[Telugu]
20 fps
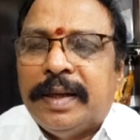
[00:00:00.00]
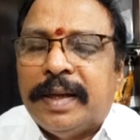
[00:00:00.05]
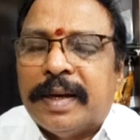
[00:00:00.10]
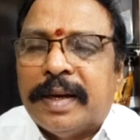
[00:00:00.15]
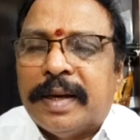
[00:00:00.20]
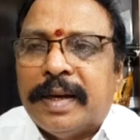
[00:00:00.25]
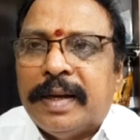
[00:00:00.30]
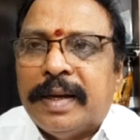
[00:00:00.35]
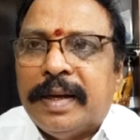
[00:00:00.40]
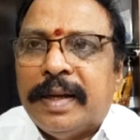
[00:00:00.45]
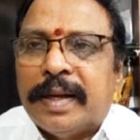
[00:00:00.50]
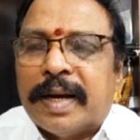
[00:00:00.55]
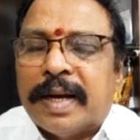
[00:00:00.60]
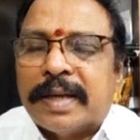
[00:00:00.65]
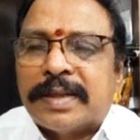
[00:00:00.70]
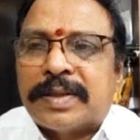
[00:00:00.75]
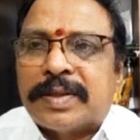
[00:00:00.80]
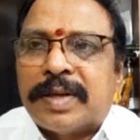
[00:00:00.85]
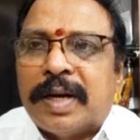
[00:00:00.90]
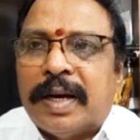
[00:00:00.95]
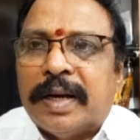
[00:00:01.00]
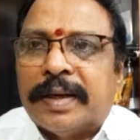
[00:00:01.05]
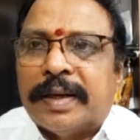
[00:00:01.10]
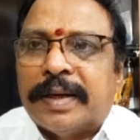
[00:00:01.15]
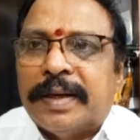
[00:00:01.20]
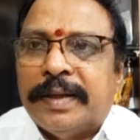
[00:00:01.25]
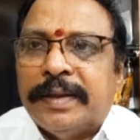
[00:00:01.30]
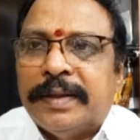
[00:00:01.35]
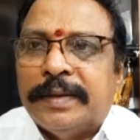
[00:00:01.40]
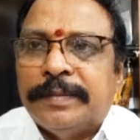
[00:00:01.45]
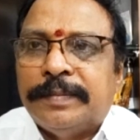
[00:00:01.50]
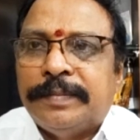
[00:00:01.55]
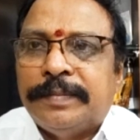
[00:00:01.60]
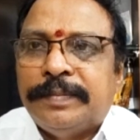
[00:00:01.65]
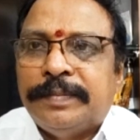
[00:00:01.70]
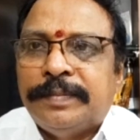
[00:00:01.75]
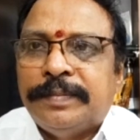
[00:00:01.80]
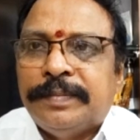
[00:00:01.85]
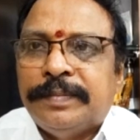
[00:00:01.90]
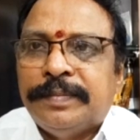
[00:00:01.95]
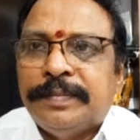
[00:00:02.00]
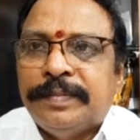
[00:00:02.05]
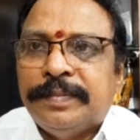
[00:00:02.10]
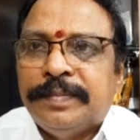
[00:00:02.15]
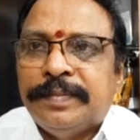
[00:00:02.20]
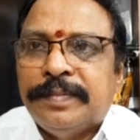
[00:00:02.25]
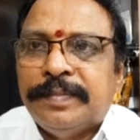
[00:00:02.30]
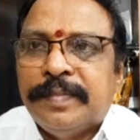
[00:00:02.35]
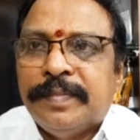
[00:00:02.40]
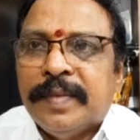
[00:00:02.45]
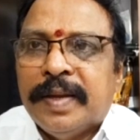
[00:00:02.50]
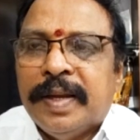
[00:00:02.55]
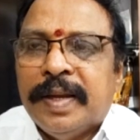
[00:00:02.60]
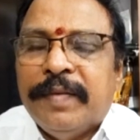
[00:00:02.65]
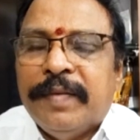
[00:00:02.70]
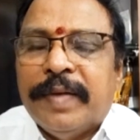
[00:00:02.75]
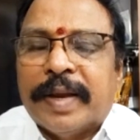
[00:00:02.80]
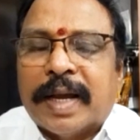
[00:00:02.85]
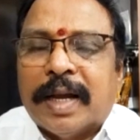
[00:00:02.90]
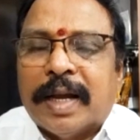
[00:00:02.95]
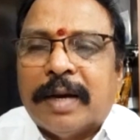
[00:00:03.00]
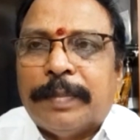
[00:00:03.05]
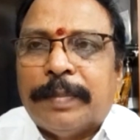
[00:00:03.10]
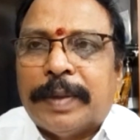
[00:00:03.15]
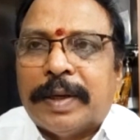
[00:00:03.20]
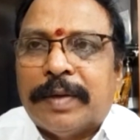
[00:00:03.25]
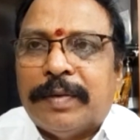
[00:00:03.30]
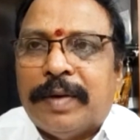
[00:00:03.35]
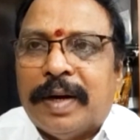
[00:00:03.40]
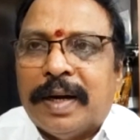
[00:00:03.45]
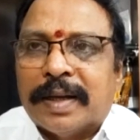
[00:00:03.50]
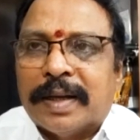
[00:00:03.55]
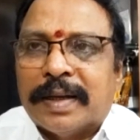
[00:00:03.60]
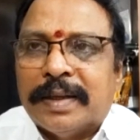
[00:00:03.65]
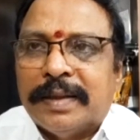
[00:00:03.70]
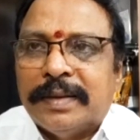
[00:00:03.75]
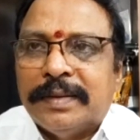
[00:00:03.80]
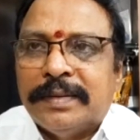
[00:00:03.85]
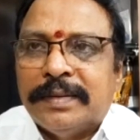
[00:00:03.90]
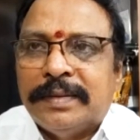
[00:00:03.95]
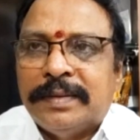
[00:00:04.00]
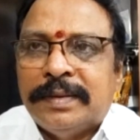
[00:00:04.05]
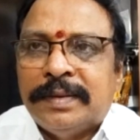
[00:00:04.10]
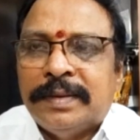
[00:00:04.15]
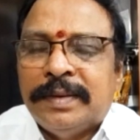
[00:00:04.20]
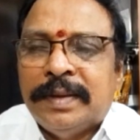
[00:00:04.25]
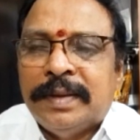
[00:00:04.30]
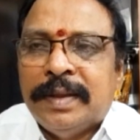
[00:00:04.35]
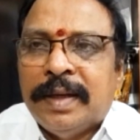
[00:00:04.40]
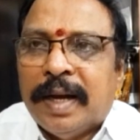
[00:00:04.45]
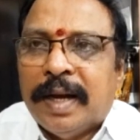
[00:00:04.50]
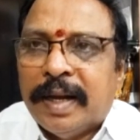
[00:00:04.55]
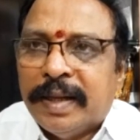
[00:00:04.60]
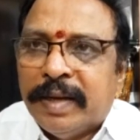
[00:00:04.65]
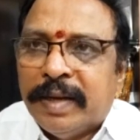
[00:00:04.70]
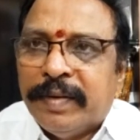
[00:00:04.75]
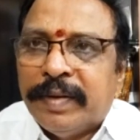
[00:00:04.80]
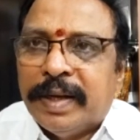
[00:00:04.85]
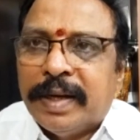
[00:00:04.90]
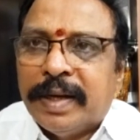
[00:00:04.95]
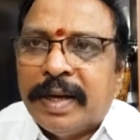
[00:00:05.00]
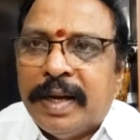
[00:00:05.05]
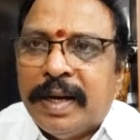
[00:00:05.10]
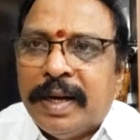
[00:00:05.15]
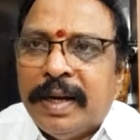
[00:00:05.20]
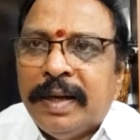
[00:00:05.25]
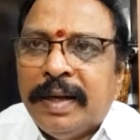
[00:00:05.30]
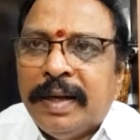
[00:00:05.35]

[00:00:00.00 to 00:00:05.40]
ఈ ఈ రాష్ట్రానికి ఇవి కనపడ వాళ్ళకి అదేవిధంగా